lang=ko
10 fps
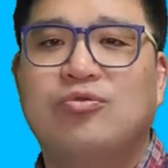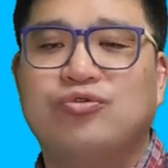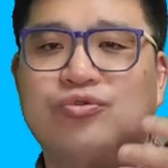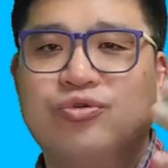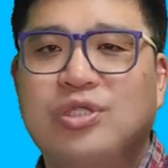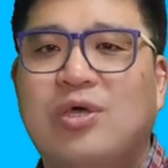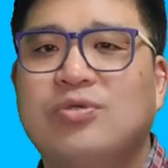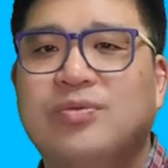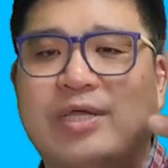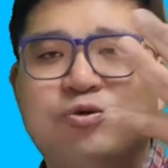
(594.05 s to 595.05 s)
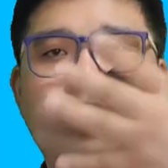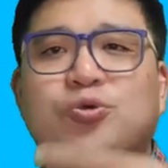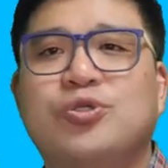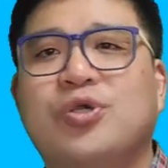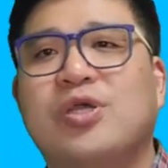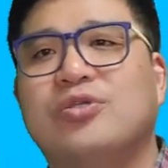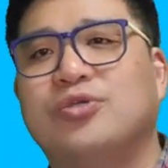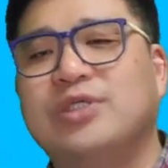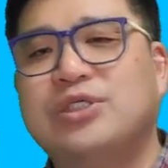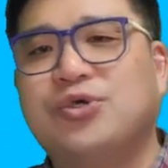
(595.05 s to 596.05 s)
중국이나 어제 만주 이쪽 쪽에
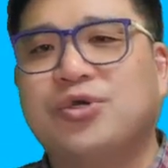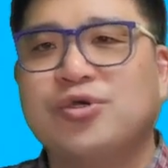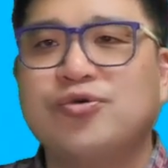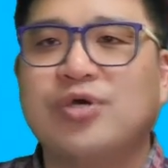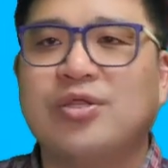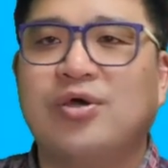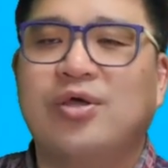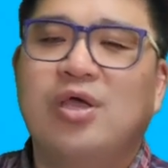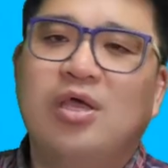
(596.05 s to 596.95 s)
전쟁 지역을 끌고 가서